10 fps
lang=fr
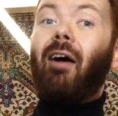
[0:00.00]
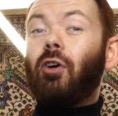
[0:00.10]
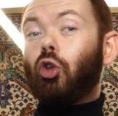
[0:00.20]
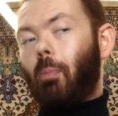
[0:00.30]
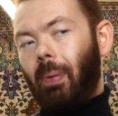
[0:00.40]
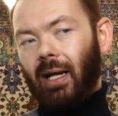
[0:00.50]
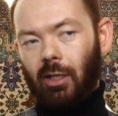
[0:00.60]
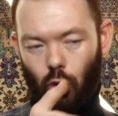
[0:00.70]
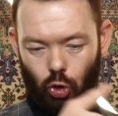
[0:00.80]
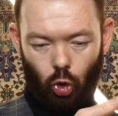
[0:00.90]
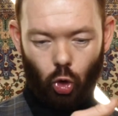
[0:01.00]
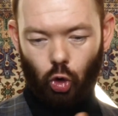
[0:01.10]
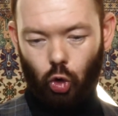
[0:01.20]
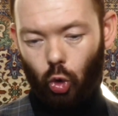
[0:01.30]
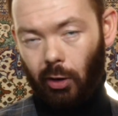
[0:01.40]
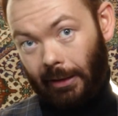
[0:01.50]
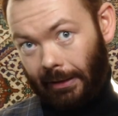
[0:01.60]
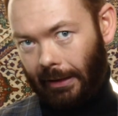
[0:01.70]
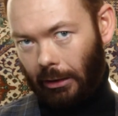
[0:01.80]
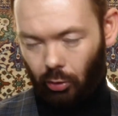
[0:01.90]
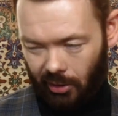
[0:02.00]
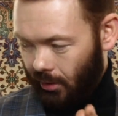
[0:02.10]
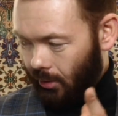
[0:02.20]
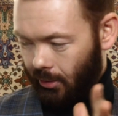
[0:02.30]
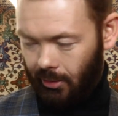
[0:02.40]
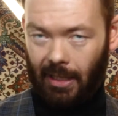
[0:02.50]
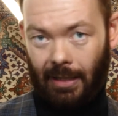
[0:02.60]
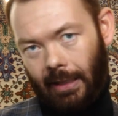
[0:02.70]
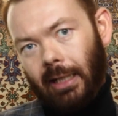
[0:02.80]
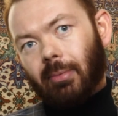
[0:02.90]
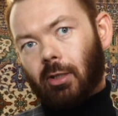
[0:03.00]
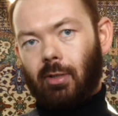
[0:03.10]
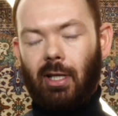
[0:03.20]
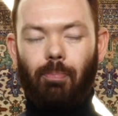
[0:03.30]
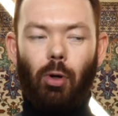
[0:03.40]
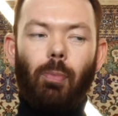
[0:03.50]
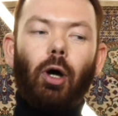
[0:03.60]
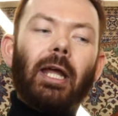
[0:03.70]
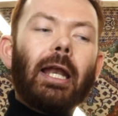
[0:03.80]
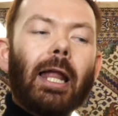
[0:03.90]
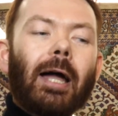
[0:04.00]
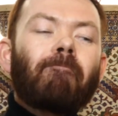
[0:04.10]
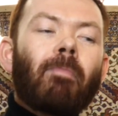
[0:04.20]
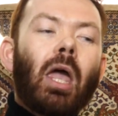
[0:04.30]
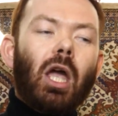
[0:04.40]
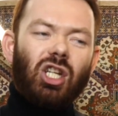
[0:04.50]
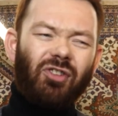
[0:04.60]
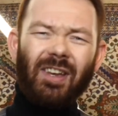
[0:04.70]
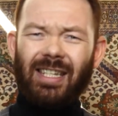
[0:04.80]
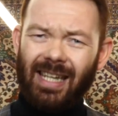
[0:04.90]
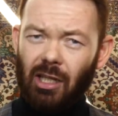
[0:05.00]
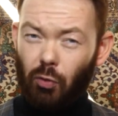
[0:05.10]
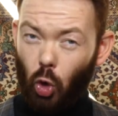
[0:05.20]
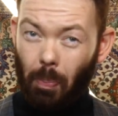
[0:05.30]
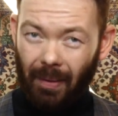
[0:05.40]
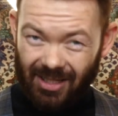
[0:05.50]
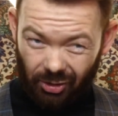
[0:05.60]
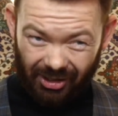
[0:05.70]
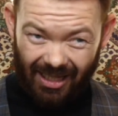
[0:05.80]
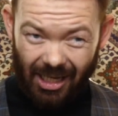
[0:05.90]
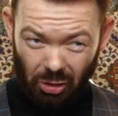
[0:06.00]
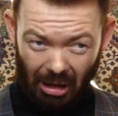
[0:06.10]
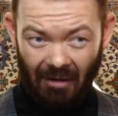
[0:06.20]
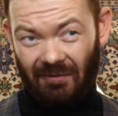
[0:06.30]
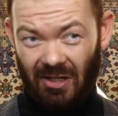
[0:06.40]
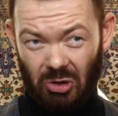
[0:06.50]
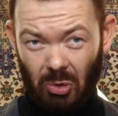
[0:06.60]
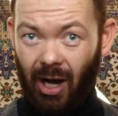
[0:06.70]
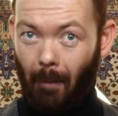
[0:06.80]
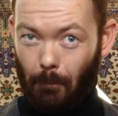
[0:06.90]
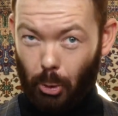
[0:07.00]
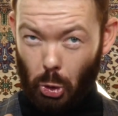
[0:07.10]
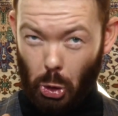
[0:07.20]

Avant de parler de son retour et des conséquences que ça a créé, parce que c'est un peu le bordel là, je vais essayer de vous le présenter de la façon la plus